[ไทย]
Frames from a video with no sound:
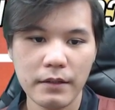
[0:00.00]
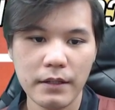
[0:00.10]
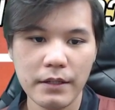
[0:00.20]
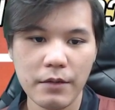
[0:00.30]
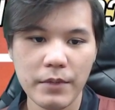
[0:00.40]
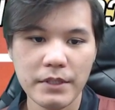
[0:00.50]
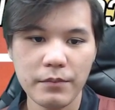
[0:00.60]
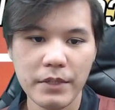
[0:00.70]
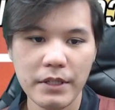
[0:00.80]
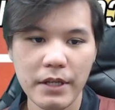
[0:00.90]
แล้วเดี๋ยวมันจะ
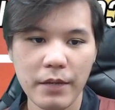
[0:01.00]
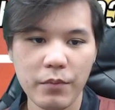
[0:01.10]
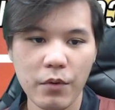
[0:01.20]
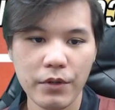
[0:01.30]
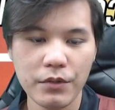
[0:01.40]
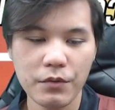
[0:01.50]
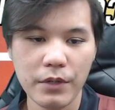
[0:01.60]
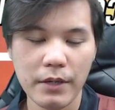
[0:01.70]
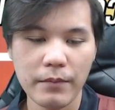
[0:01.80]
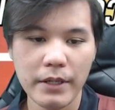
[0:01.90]
มีเหตุผลอยู่
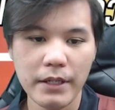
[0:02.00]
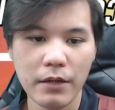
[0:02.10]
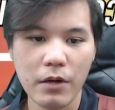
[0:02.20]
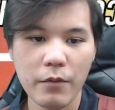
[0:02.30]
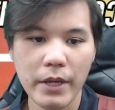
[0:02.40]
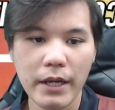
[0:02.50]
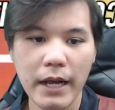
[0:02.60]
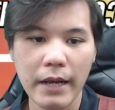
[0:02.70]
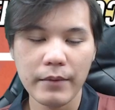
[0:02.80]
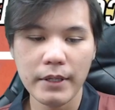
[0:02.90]
นะครับอันนี้เราก็เอาเม็ด
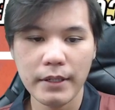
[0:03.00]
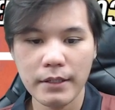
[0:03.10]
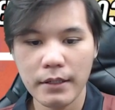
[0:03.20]
ขายไปเลย